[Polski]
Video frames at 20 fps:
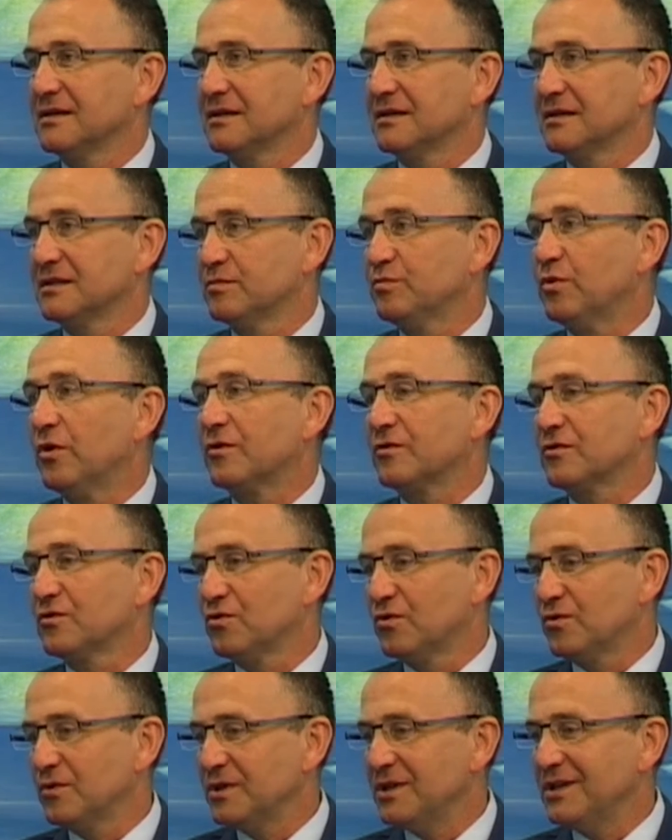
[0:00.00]

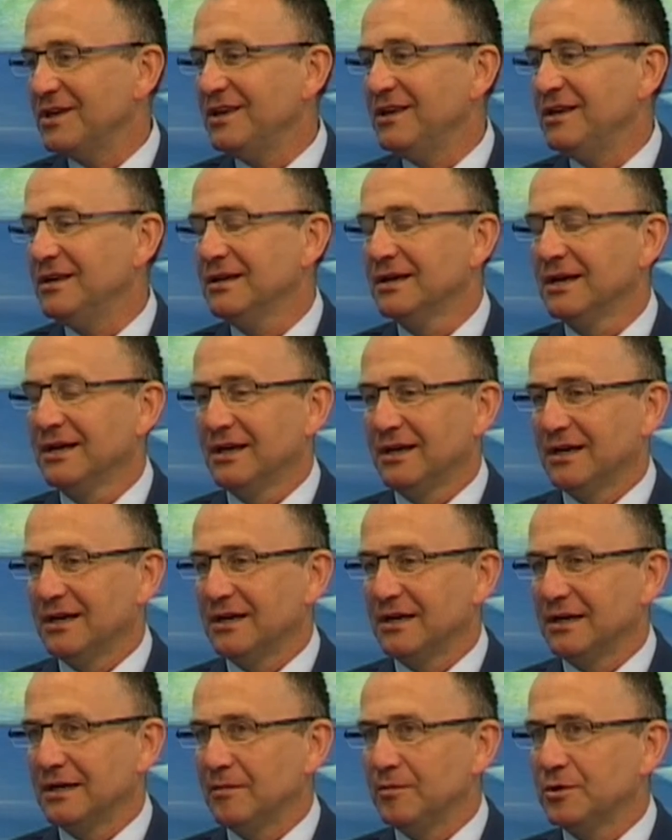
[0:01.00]
sportu i
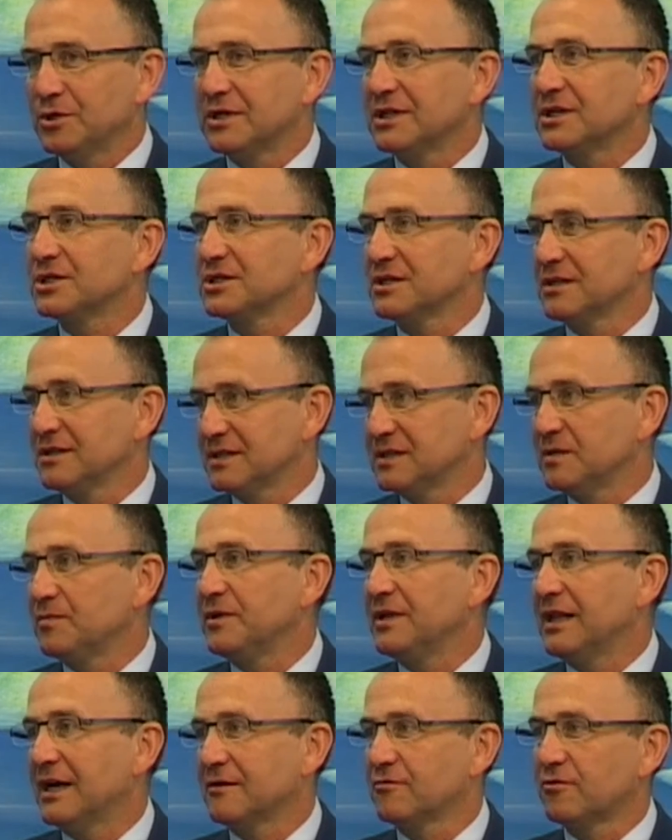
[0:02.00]
myślę, że
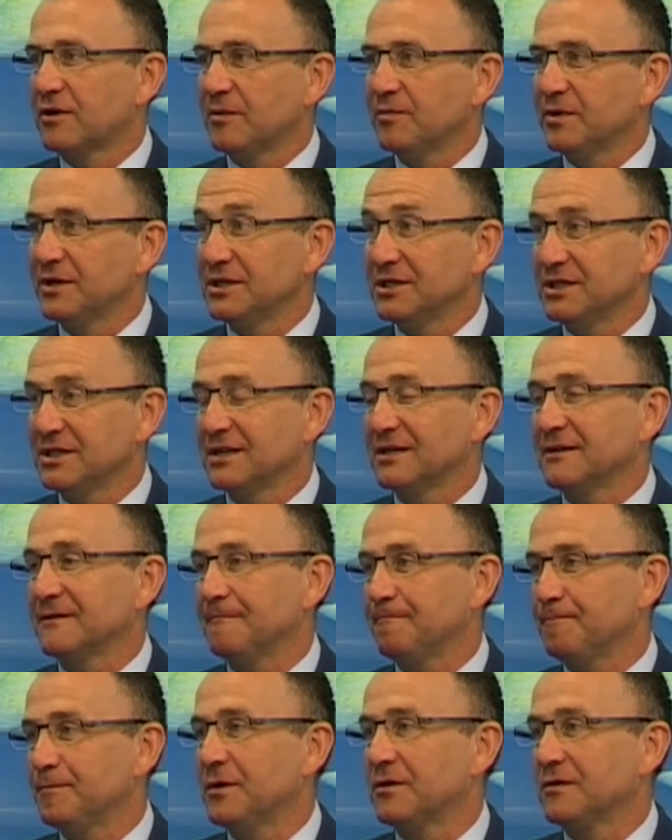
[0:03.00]
dyscyplina, która
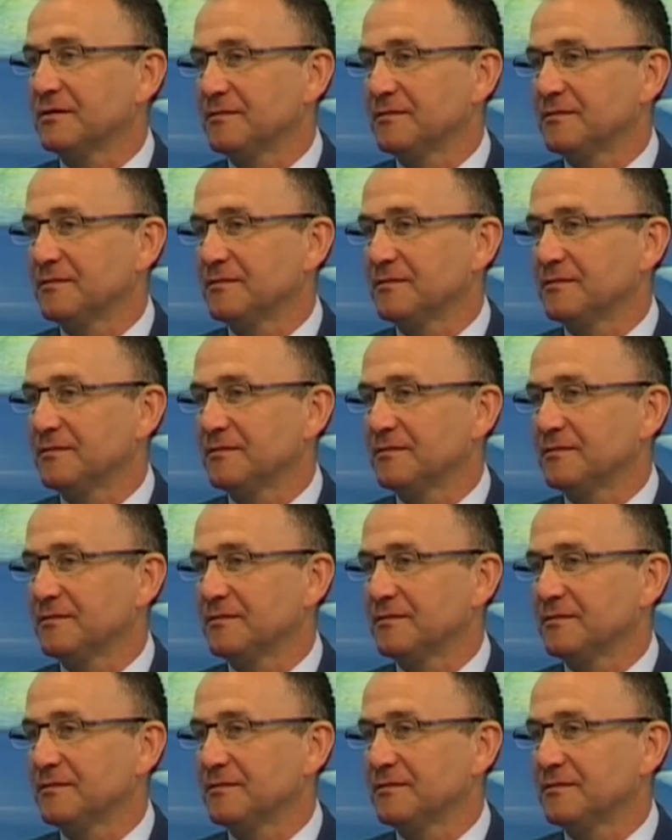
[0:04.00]
będzie no,